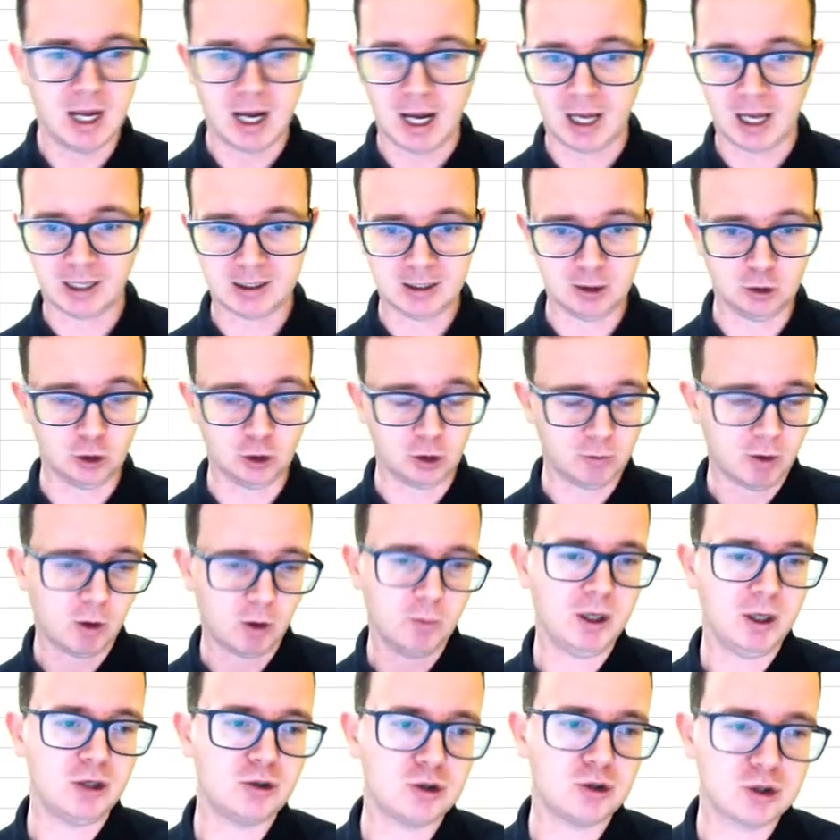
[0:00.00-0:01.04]
Aqui,
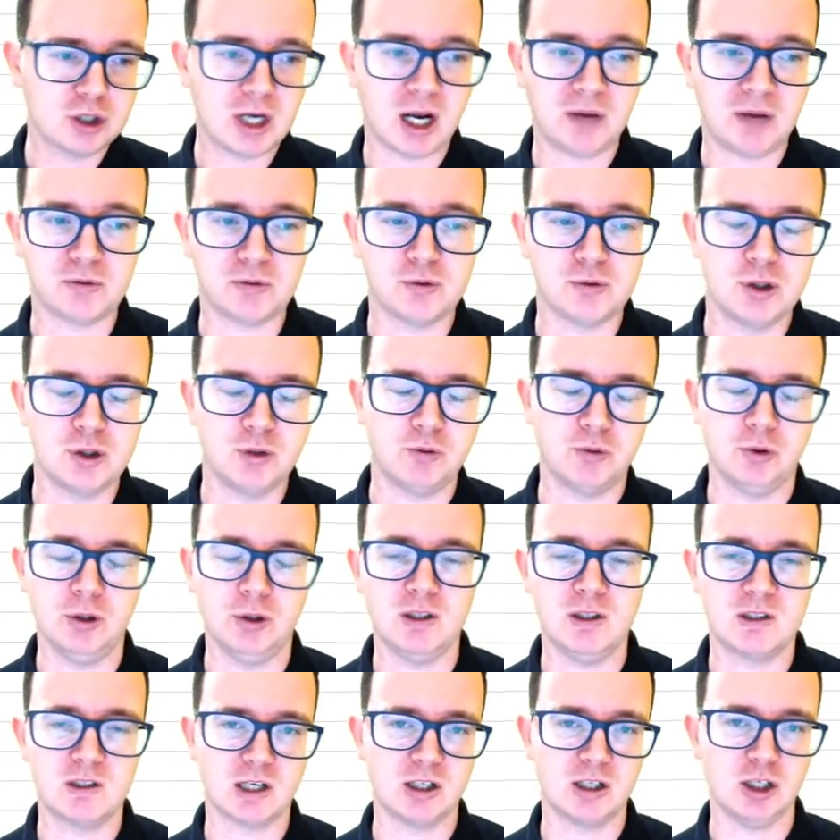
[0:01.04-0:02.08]
normalmente, os gráficos de
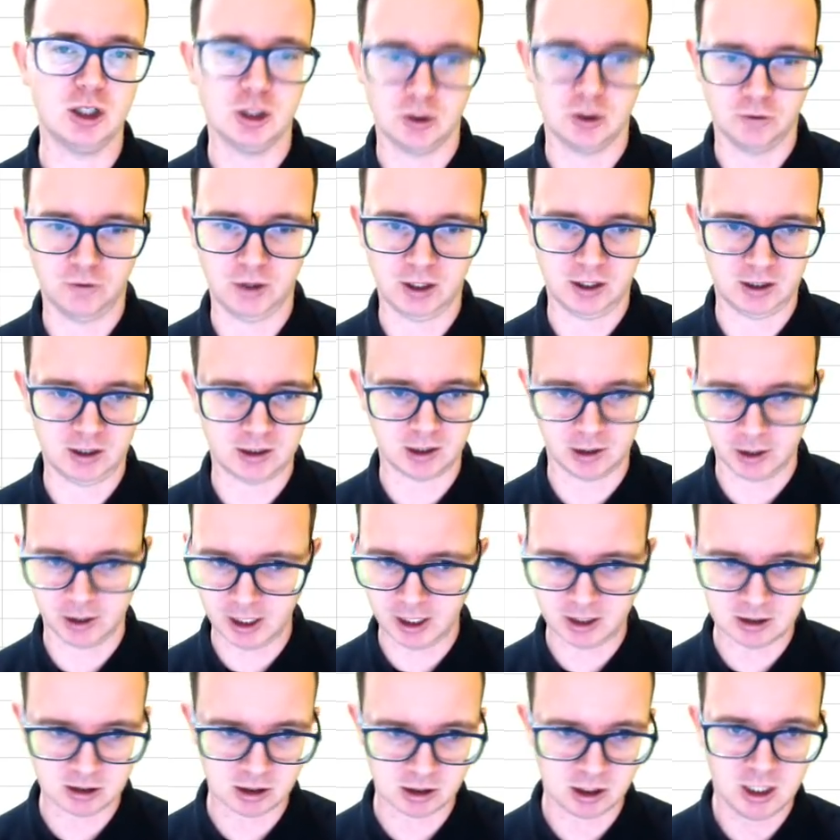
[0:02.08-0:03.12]
funis que a gente vê na
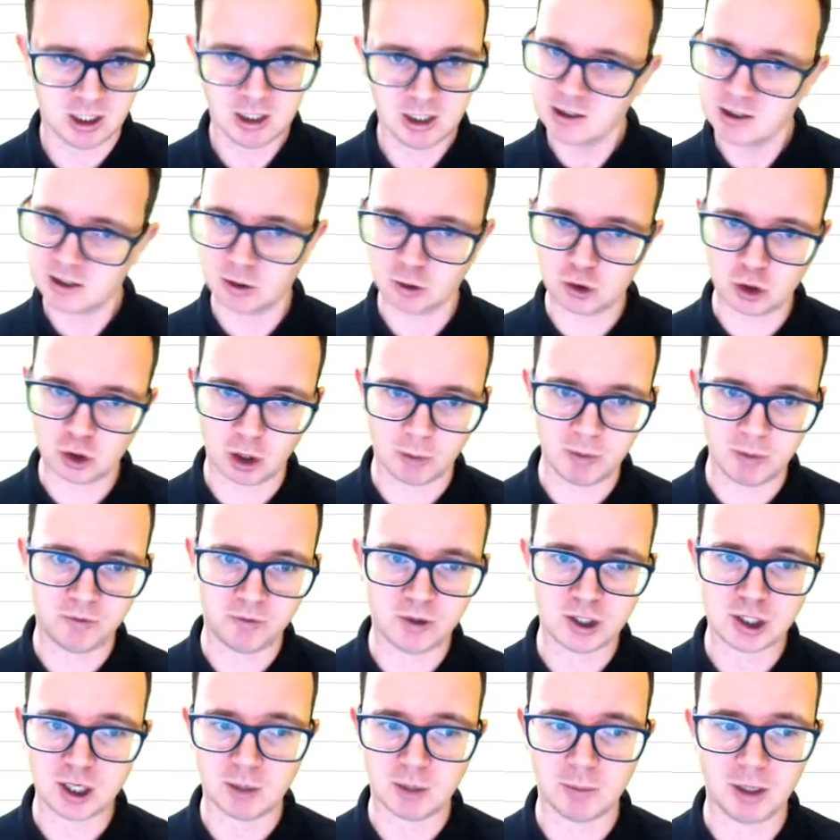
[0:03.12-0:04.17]
internet são sobre
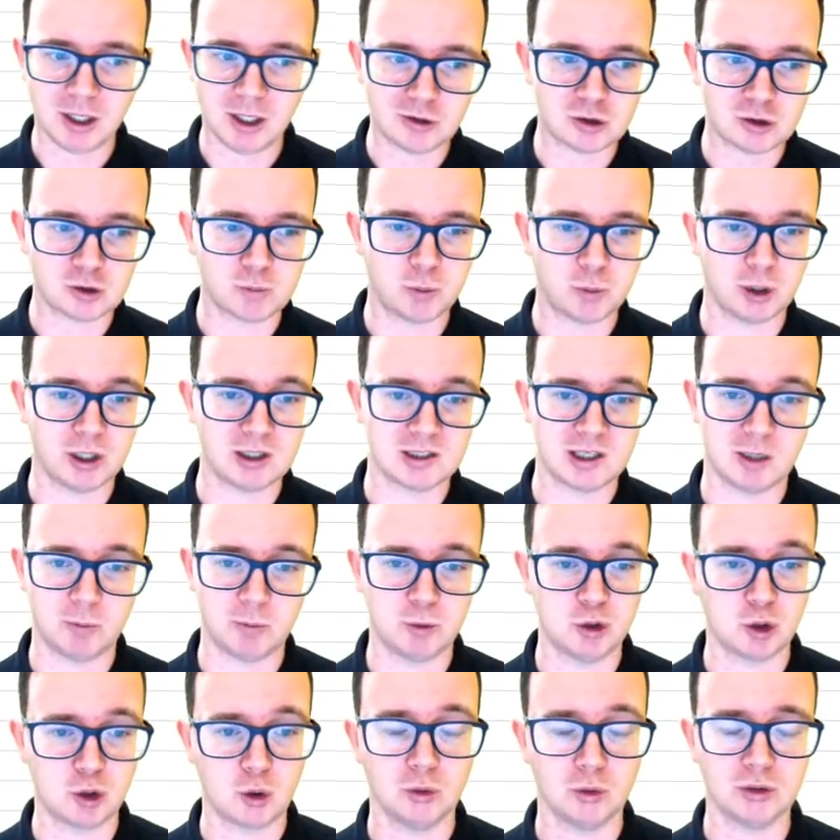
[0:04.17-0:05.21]
fechamentos, por
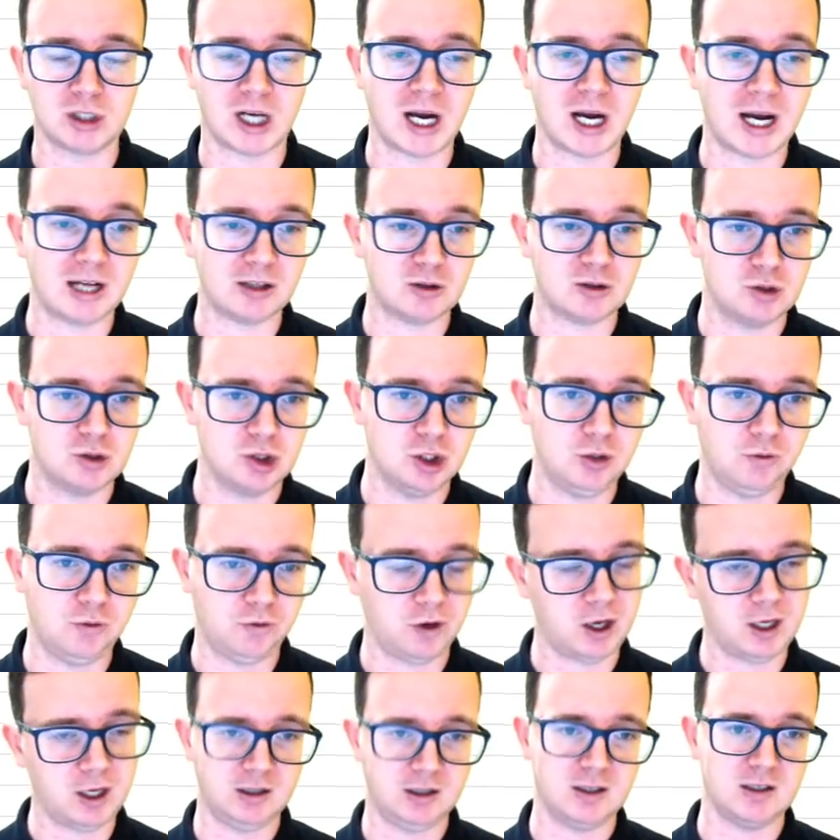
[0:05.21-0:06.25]
exemplo, de contratos, de
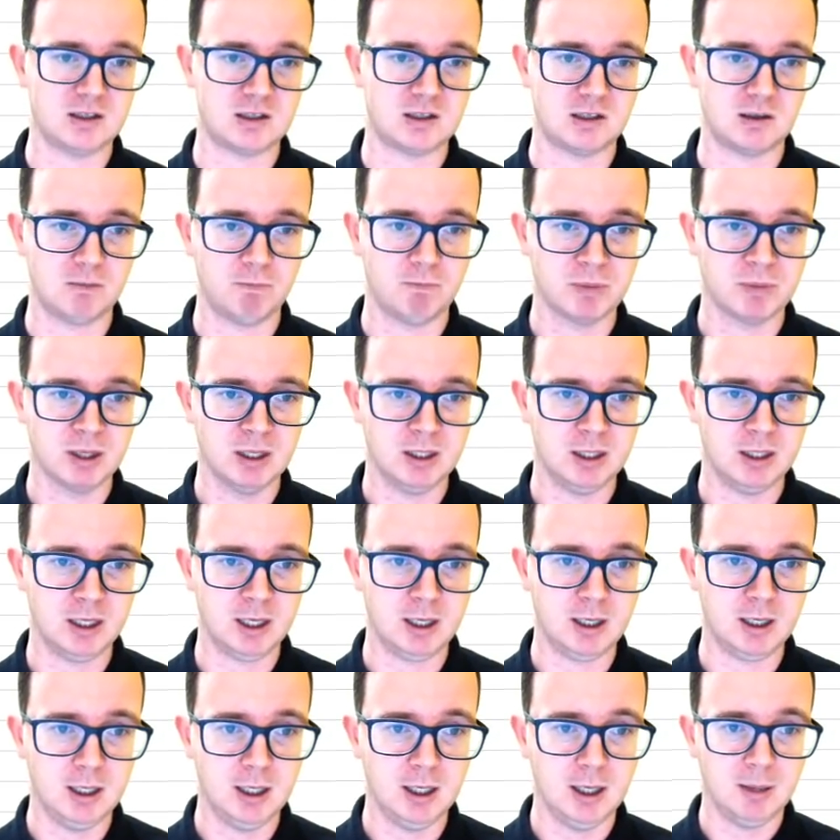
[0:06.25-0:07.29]
vendas
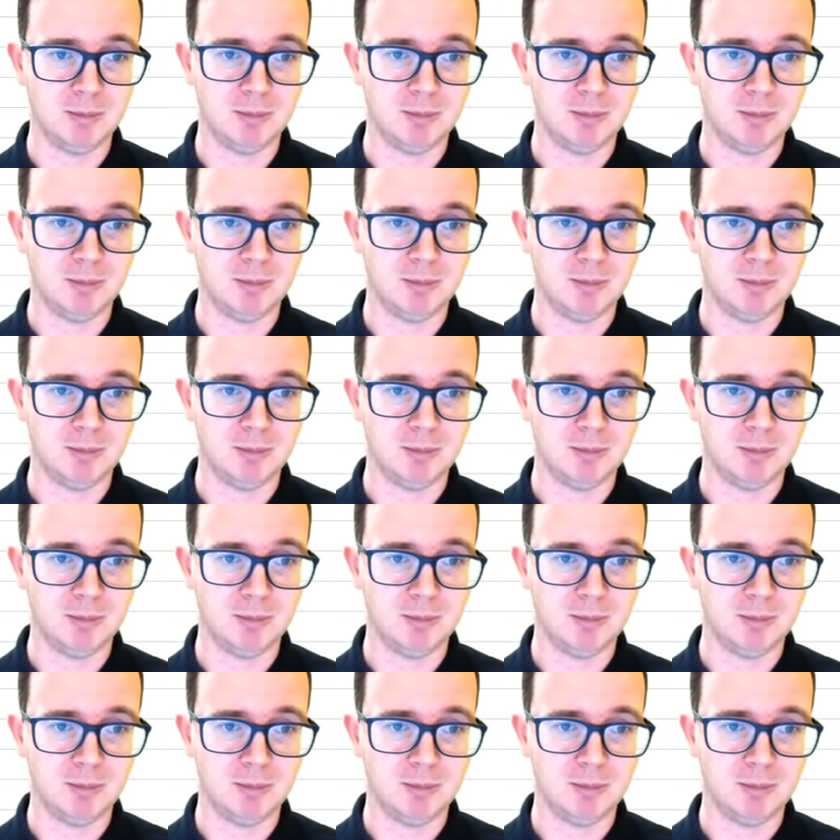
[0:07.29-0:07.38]
né?